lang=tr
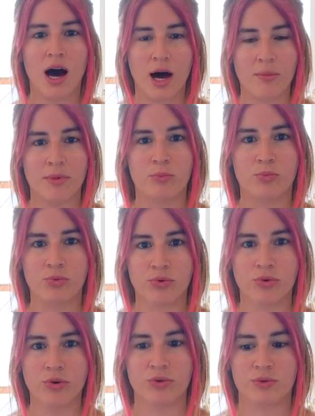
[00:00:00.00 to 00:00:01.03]
Ama
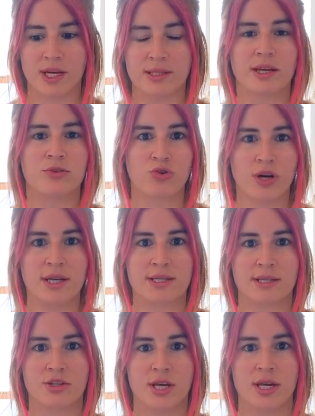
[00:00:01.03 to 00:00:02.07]
bu zaten çok
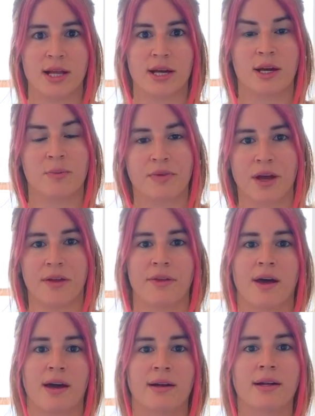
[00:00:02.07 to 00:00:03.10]
eski şeyler hep daha
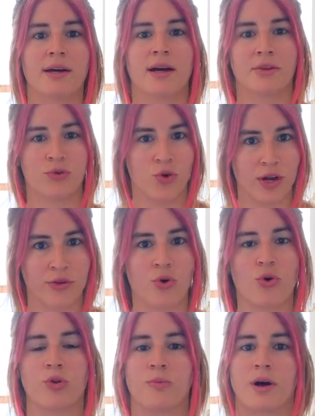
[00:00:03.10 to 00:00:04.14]
değerli ya doğada
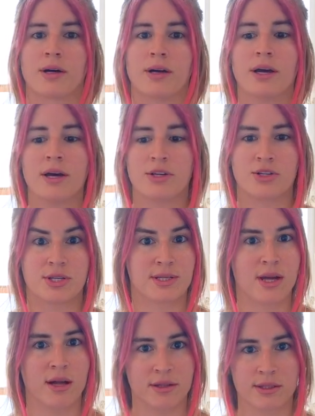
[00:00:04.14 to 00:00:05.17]
olmak, işte
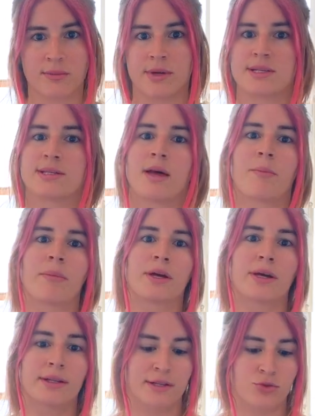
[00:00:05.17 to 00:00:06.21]
sağlıklı
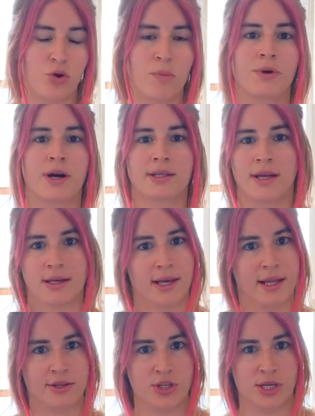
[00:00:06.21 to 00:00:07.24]
beslenmek, hani topraktan
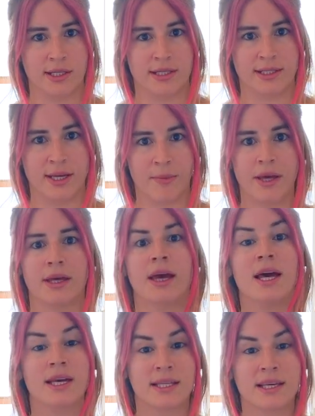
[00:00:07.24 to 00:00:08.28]
gelen şeyleri yemek.
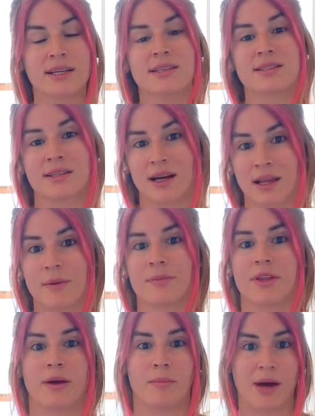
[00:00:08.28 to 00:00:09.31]
Kağıt
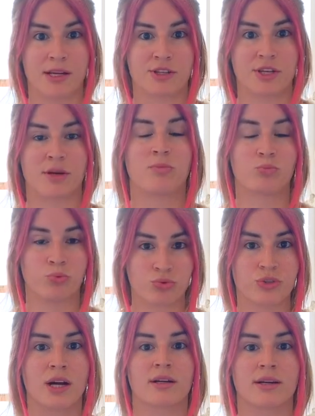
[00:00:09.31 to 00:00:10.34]
kalem de bence
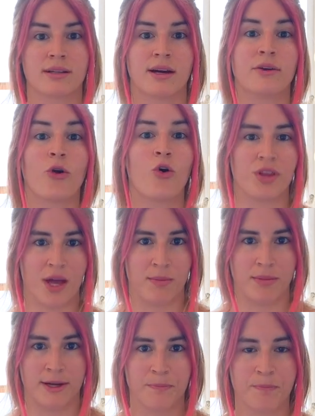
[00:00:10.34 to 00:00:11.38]
bunlar kadar
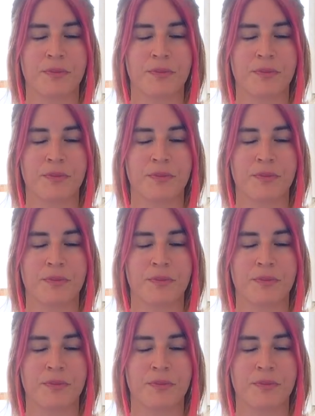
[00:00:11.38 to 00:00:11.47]
önemli.